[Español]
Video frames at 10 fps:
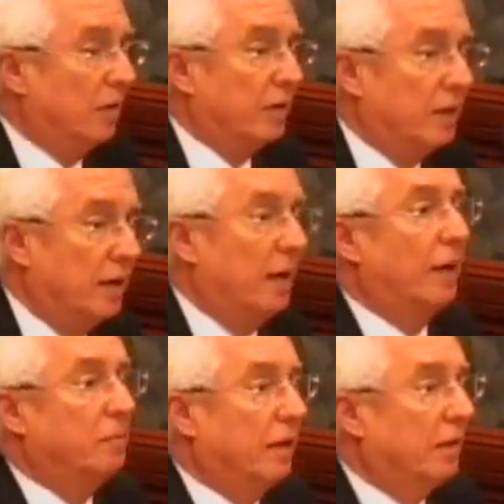se quiere ir a
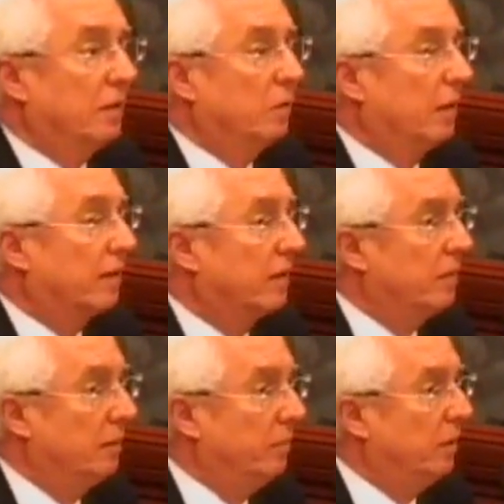Las Vegas y jugarse
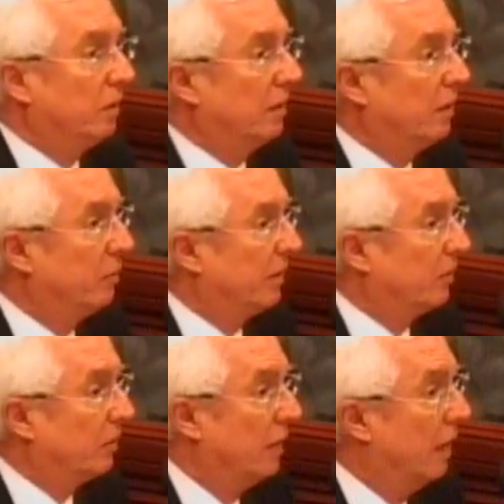100 millones de
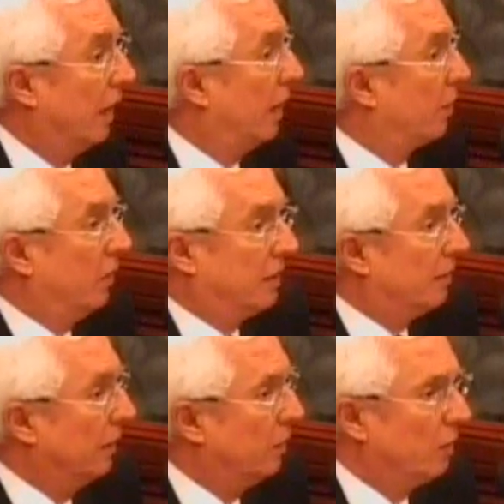pesos a la ruleta,
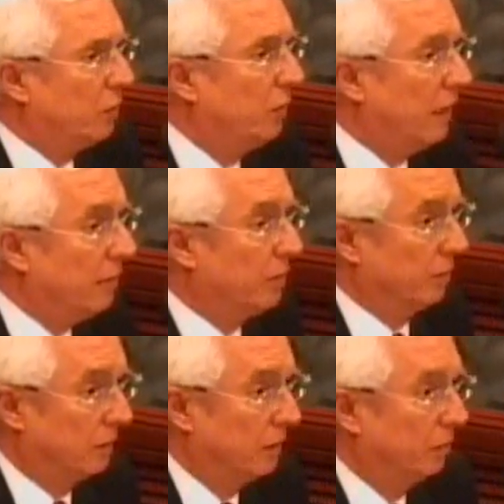está en todo su derecho.
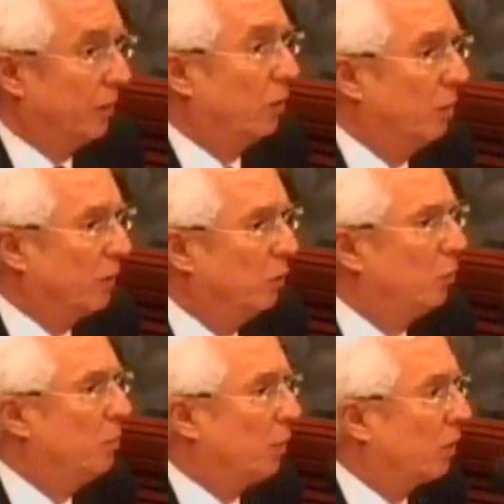Pero yo me pregunto,
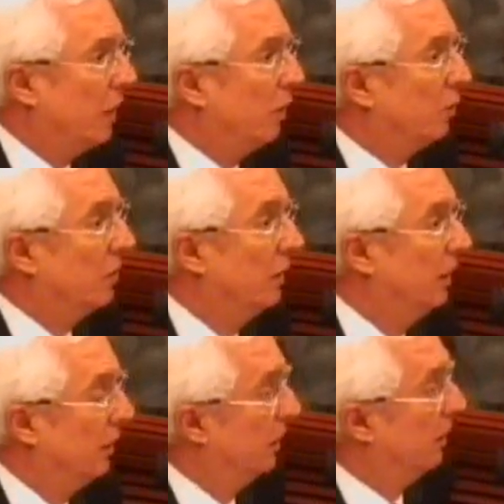¿y por qué los,
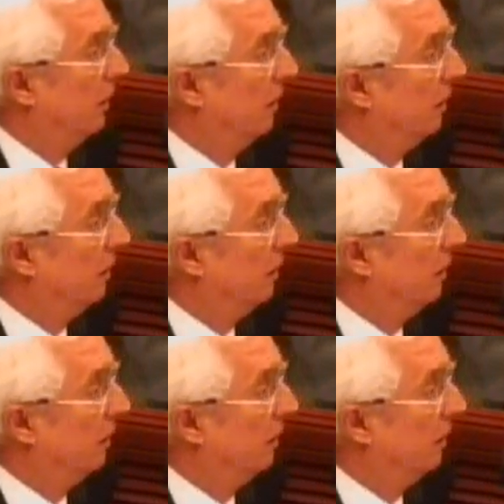eh,